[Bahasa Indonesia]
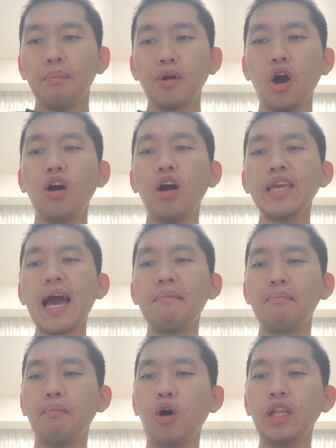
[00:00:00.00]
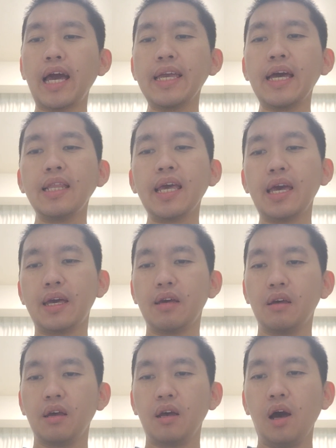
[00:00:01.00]
Bro Kojam, mau nanya nih
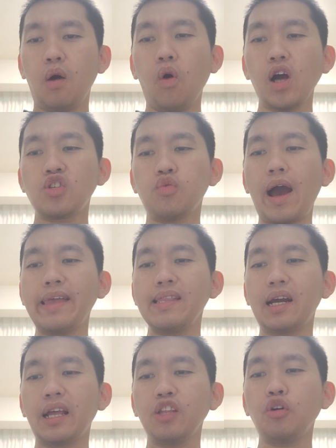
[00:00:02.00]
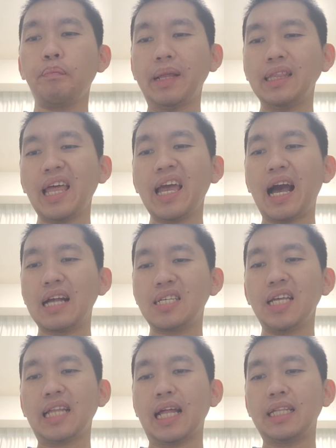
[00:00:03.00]
Watch winder itu penting gak
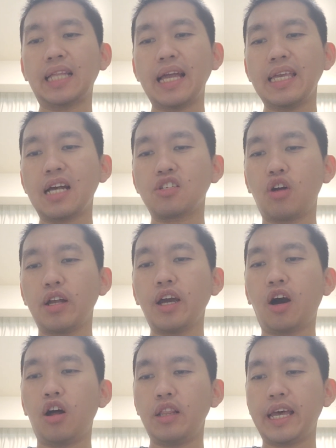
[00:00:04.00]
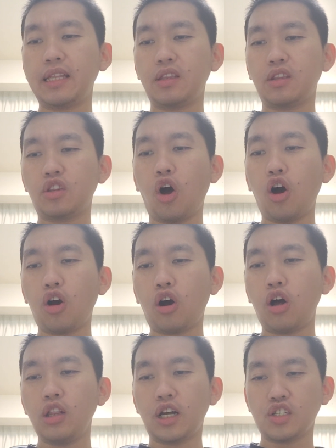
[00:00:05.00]
sih? Tanya, tanya Soalnya kalau lihat
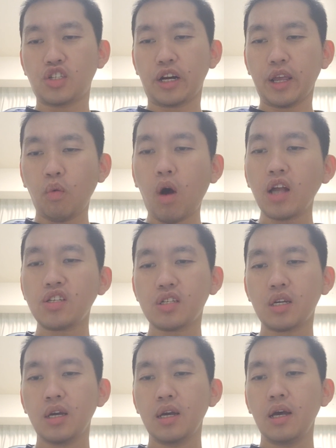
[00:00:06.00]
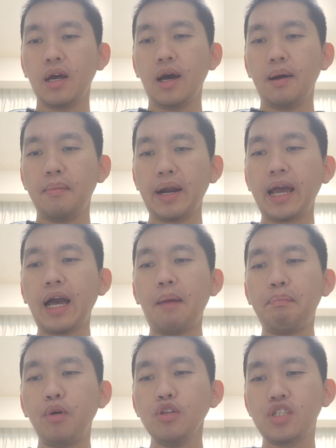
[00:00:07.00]
toko luxury watch
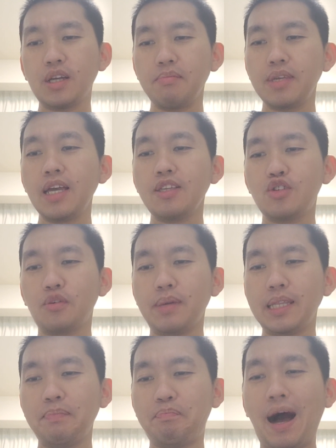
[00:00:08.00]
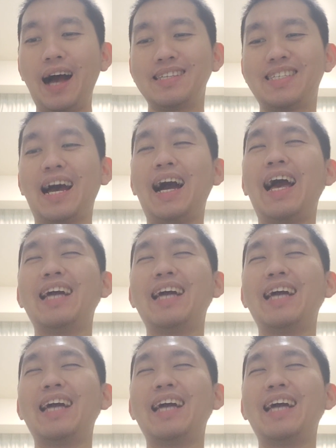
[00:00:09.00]
Mereka pun jamnya cuma dipajang